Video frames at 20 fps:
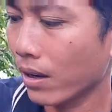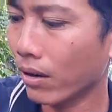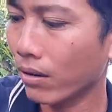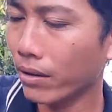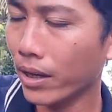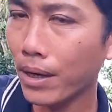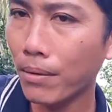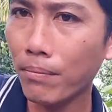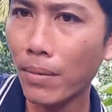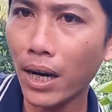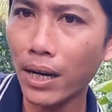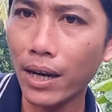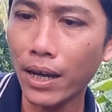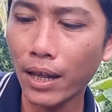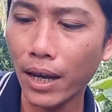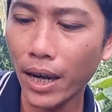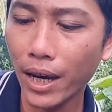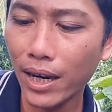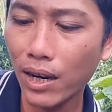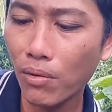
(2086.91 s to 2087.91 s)
nó dính vào cái giá
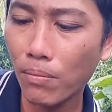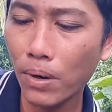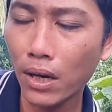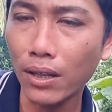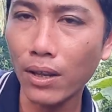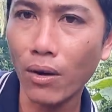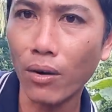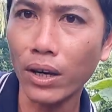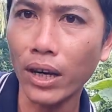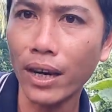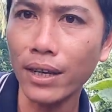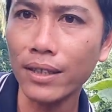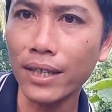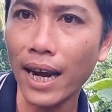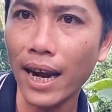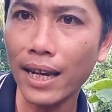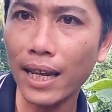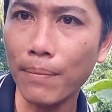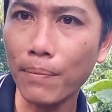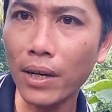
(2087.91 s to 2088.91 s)
thể vô mà toàn vẫn
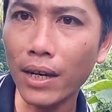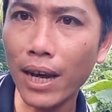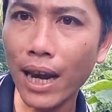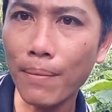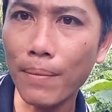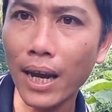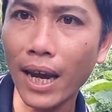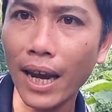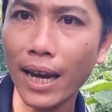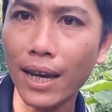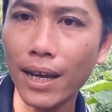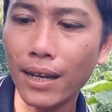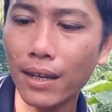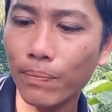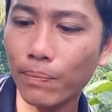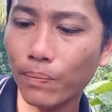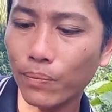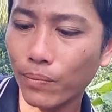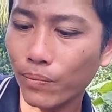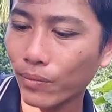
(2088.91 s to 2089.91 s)
xài thêm được hai ba cây á
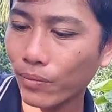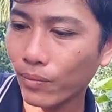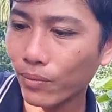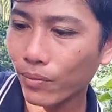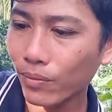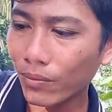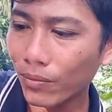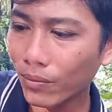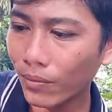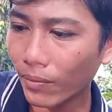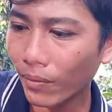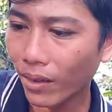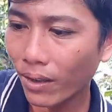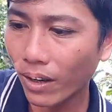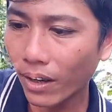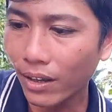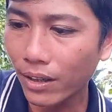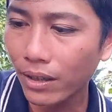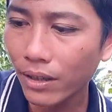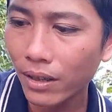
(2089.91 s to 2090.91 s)

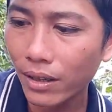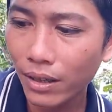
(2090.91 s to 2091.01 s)
đó.